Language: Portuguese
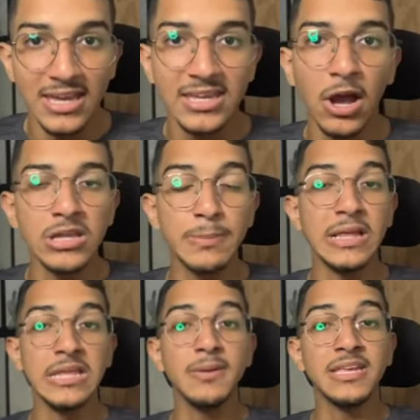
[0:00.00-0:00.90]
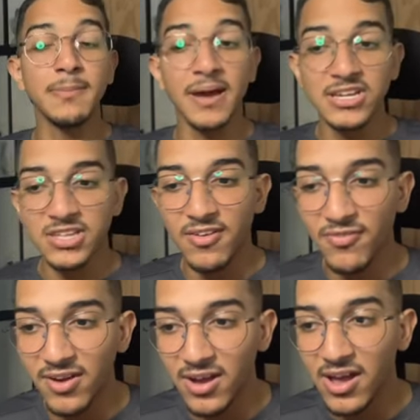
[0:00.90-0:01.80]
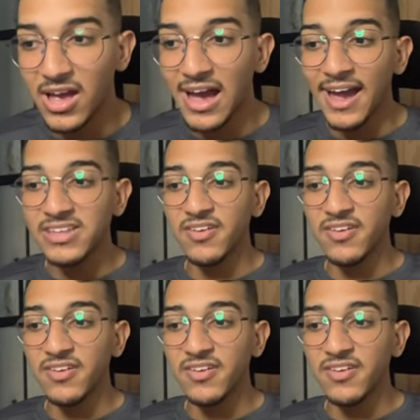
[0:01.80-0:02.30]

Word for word: que é o tipo de anime que mais tem fã, a gente